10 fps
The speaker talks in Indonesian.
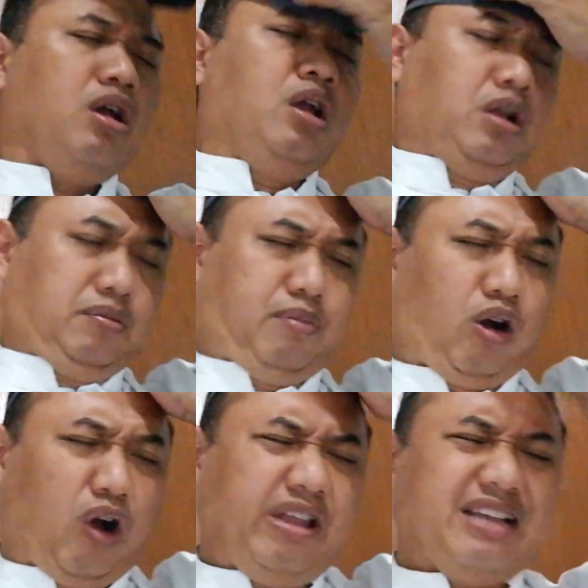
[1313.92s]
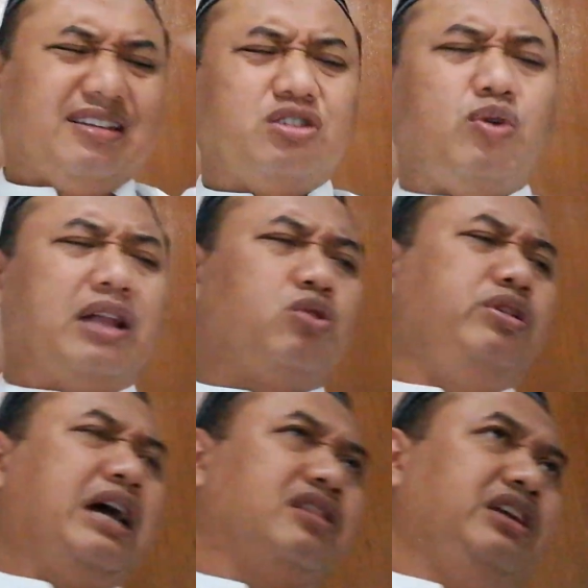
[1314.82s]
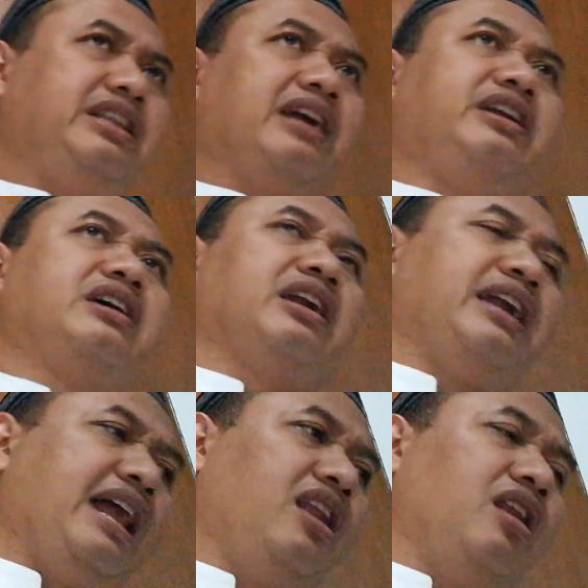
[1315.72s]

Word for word: pokoknya sesuatu yang tidak dikenal